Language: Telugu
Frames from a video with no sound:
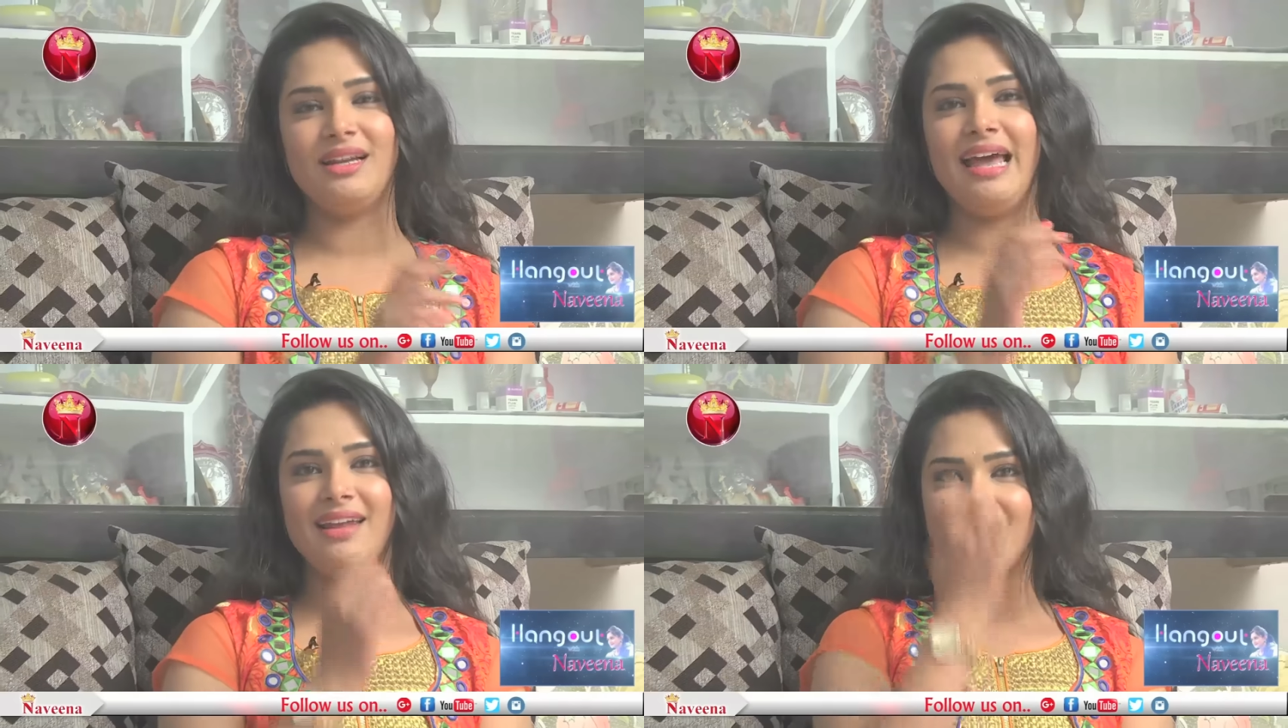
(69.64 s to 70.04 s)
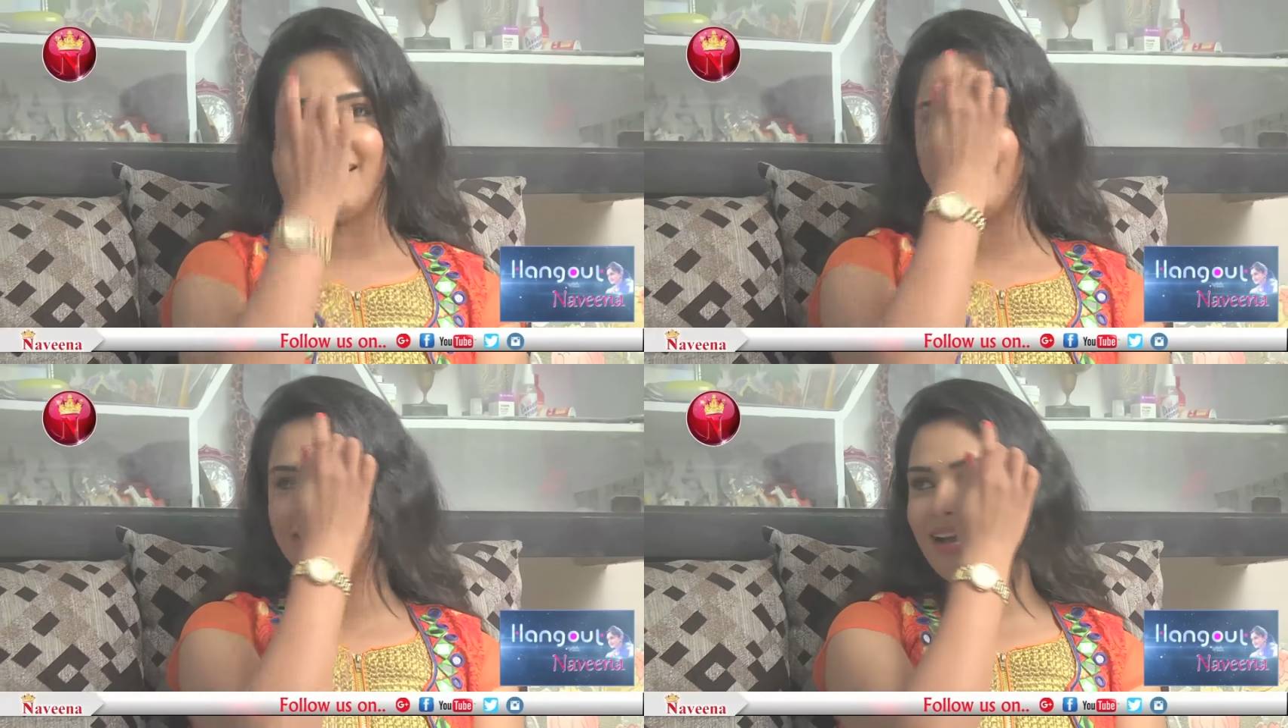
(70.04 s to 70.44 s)
అలా
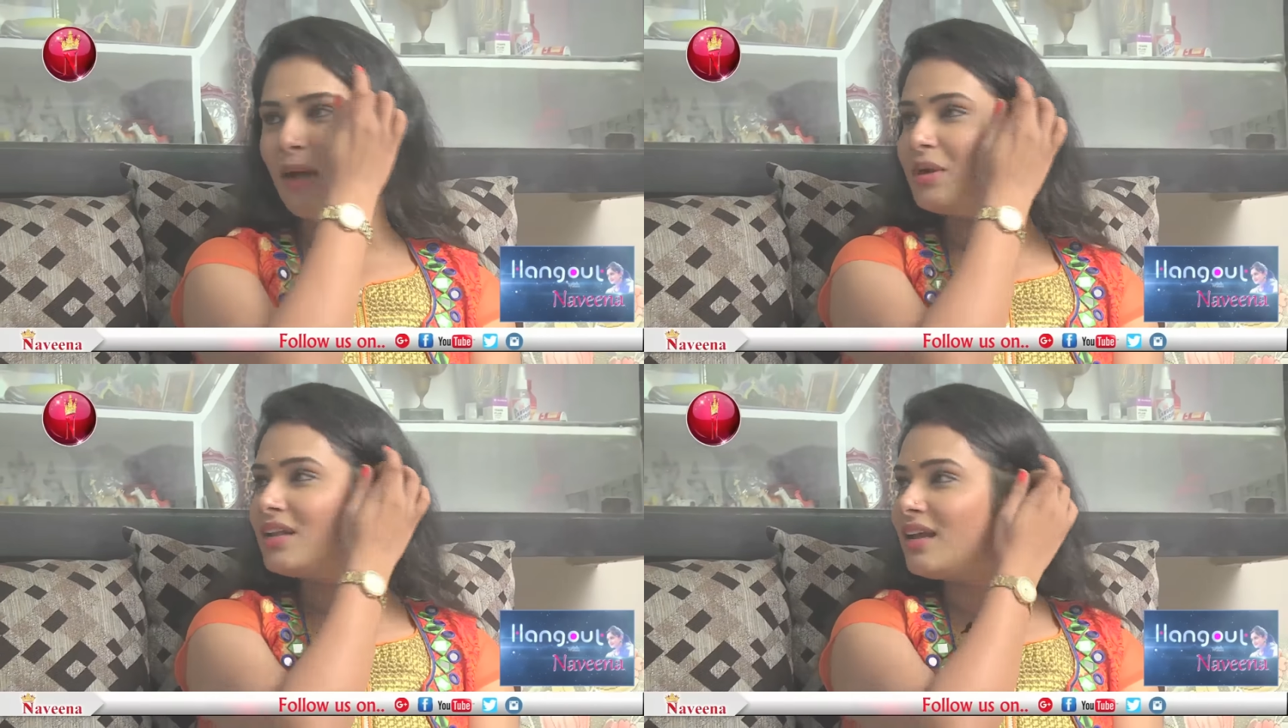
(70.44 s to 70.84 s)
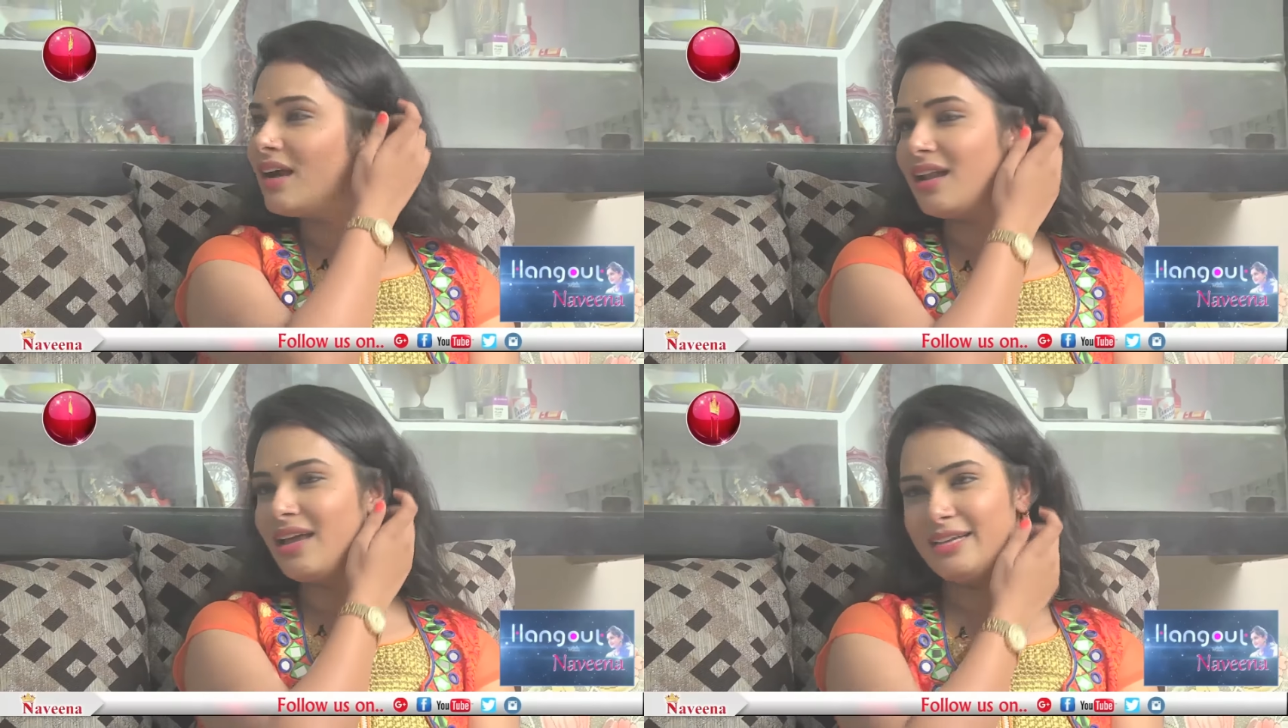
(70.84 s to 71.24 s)
క్యాలిక్యులేటెడ్ కాబట్టి
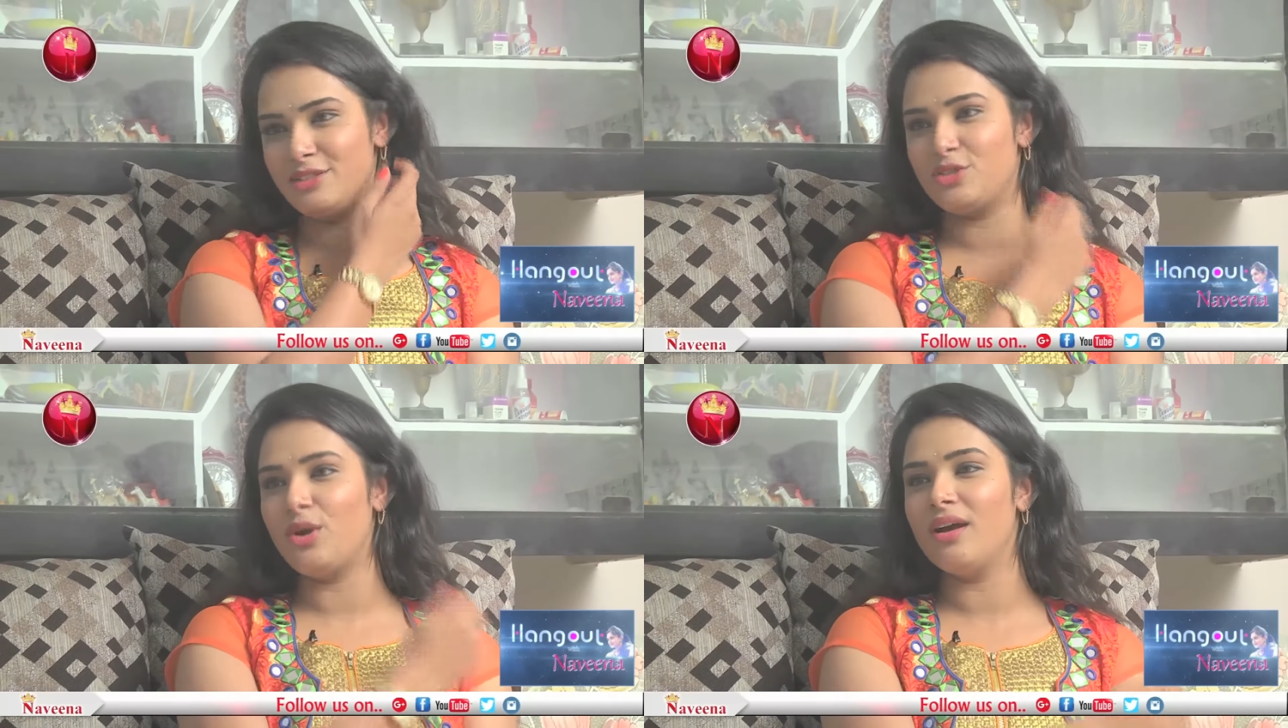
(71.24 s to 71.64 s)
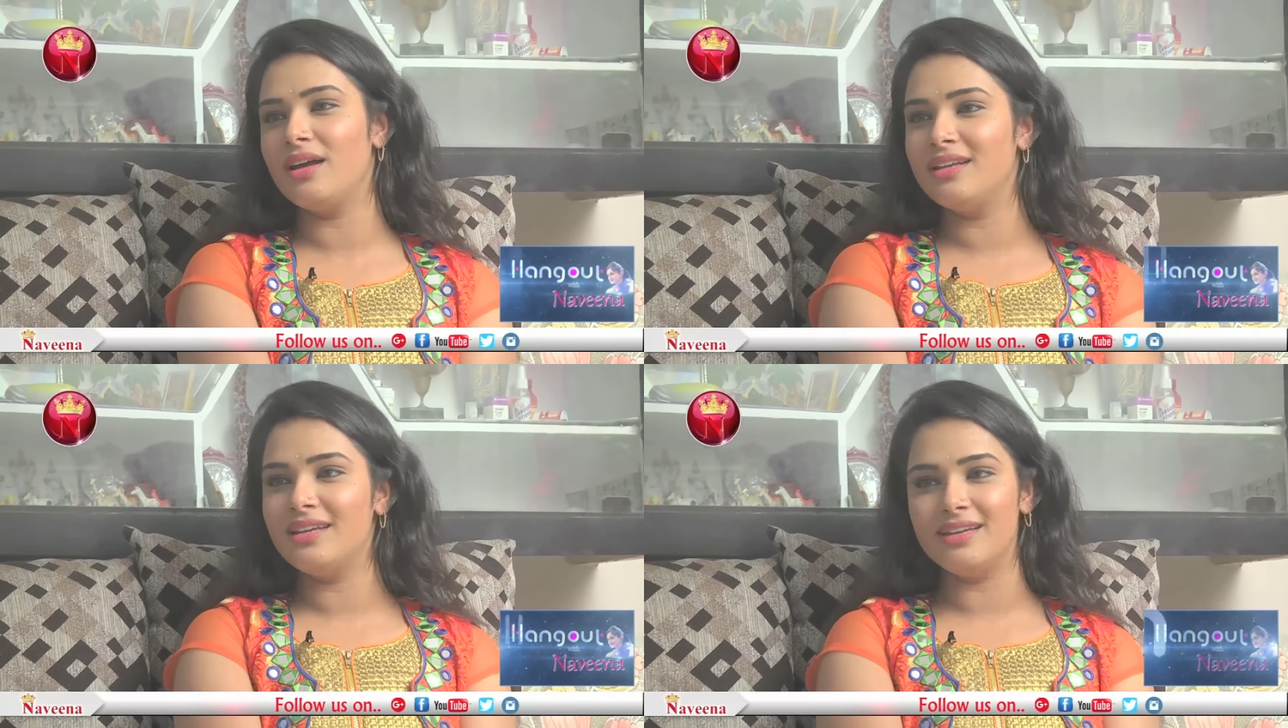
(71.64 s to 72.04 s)
నాకు అలా హెడ్ స్ట్రాంగ్
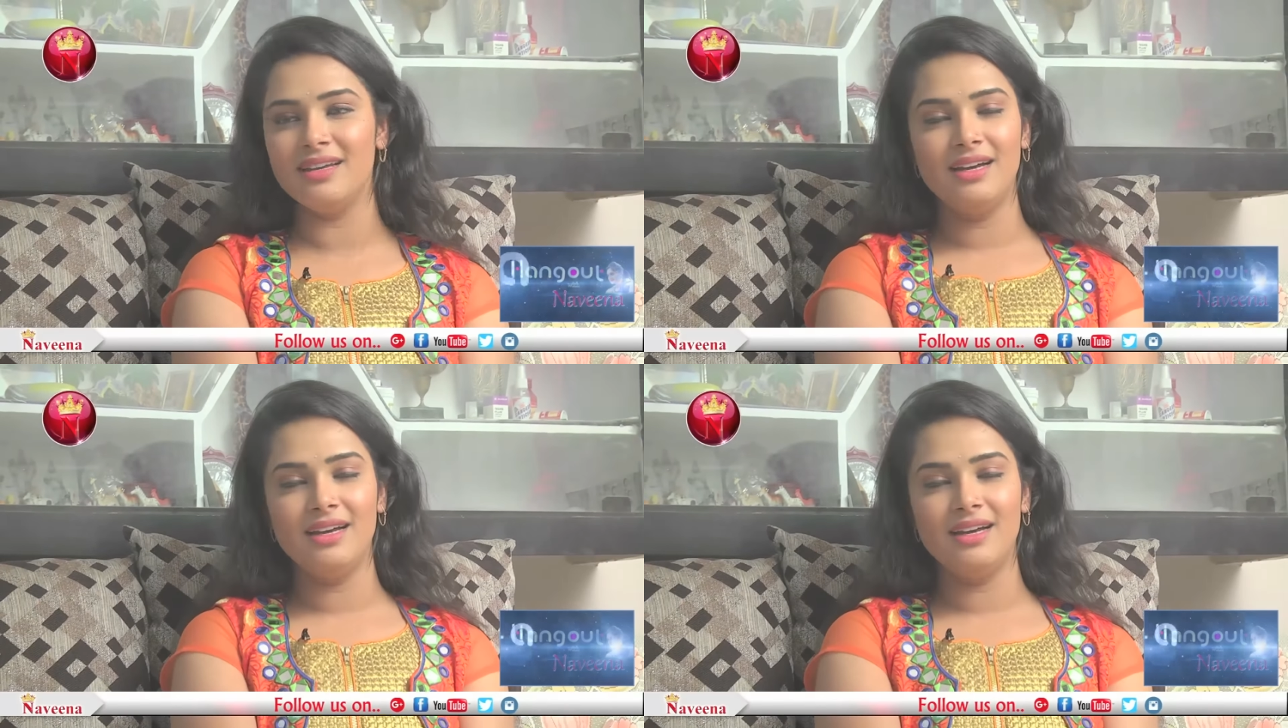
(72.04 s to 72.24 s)
అని